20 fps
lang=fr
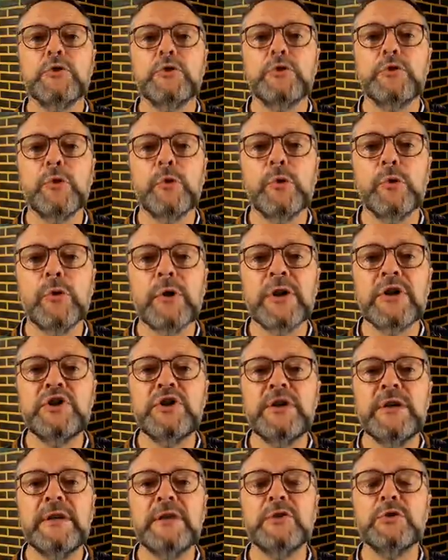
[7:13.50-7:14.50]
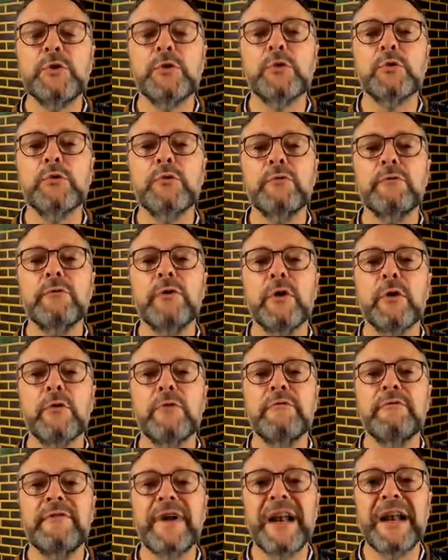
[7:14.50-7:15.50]
Son origine se trouve dans
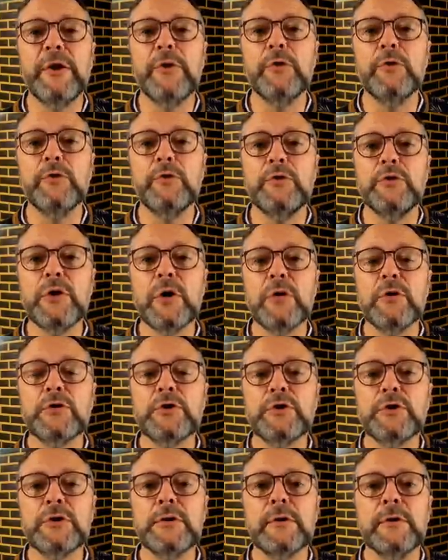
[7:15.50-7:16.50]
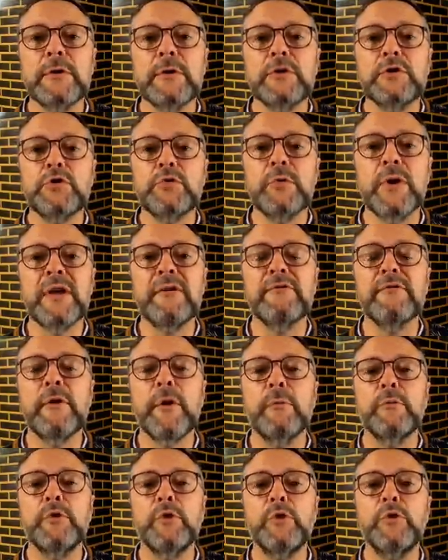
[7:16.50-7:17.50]
le Val de Cusance sous la
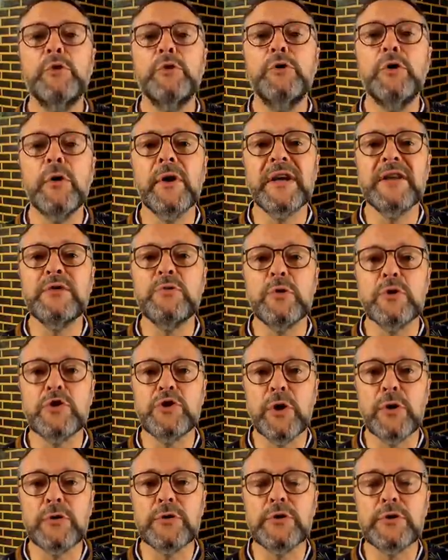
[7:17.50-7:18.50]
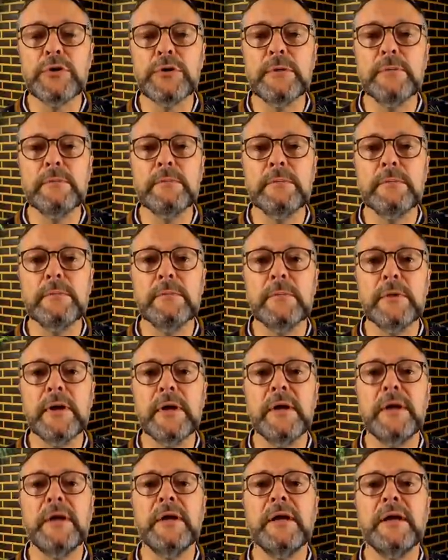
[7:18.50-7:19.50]
forme de deux résurgences.
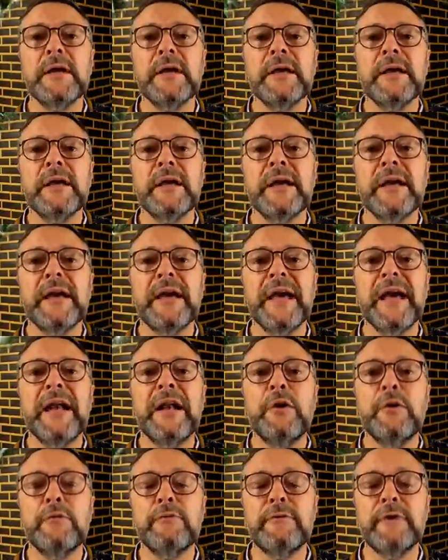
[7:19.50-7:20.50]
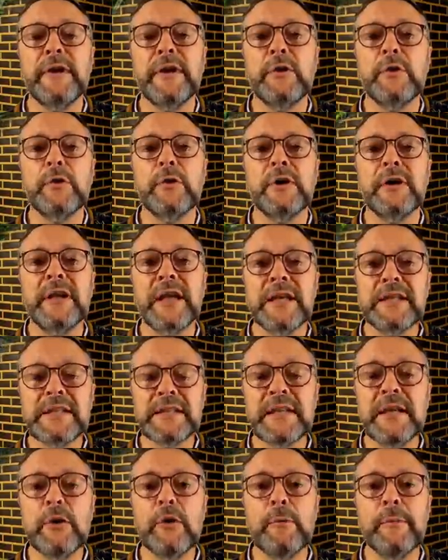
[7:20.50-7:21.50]
Elle ne fait que
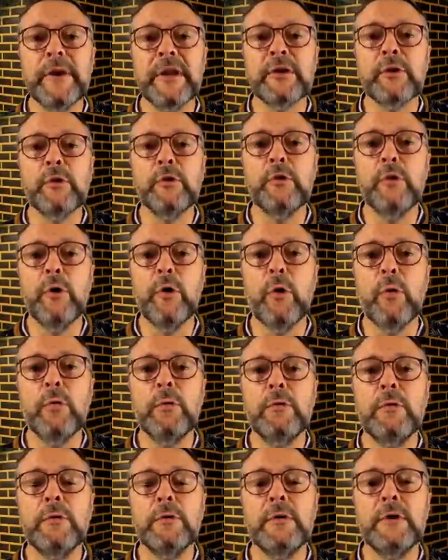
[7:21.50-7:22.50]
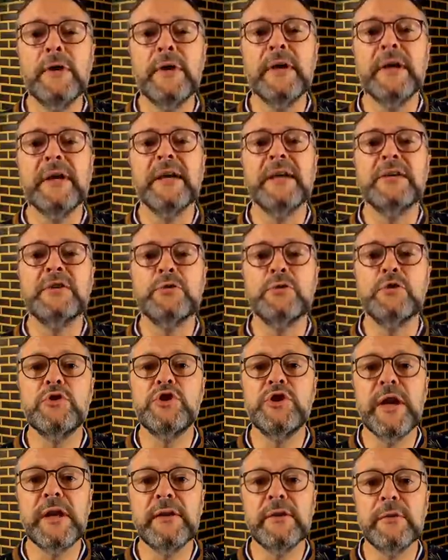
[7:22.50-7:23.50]
15 km de long et se
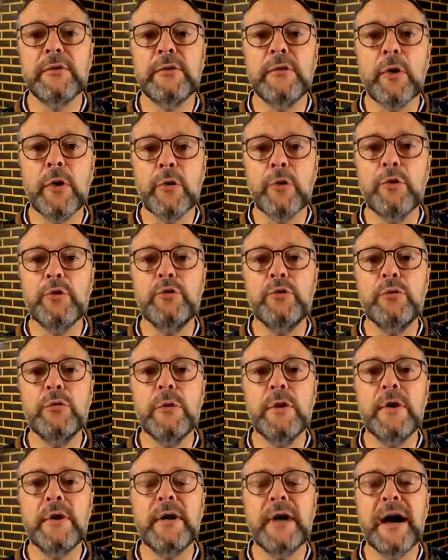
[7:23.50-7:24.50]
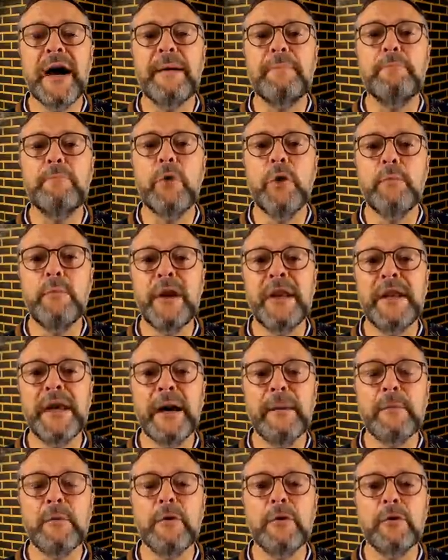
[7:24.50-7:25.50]
jette dans le Doubs à
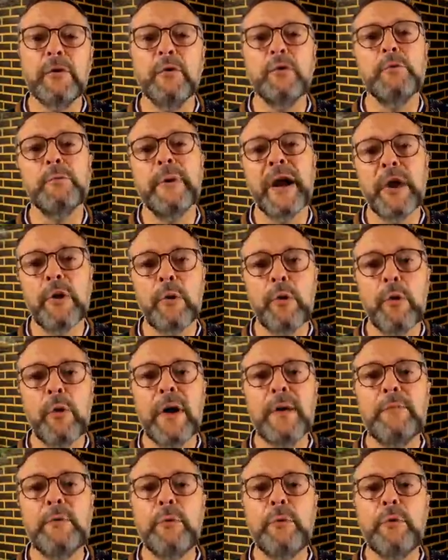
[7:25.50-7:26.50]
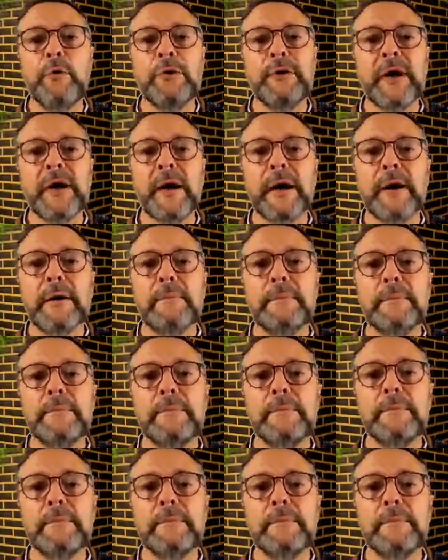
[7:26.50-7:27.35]
Baume-les-Dames dont nous parlerons un peu plus tard.